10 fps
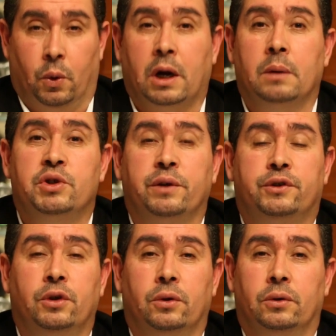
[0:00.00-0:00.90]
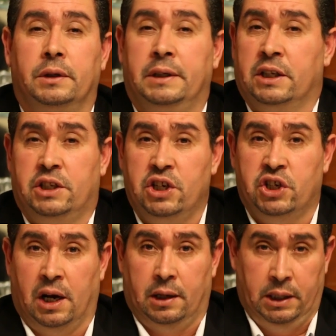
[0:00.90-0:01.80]
وراكم شفتوا
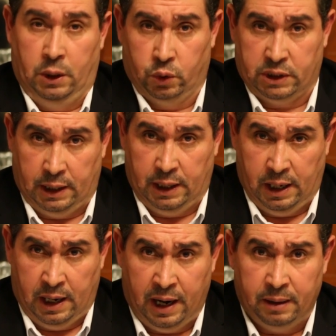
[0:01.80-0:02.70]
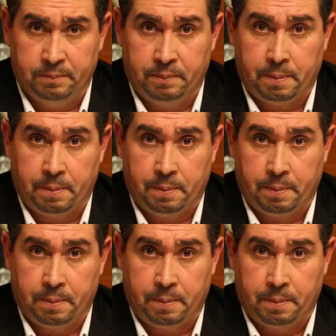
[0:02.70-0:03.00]
النتيجة اللي وصل لها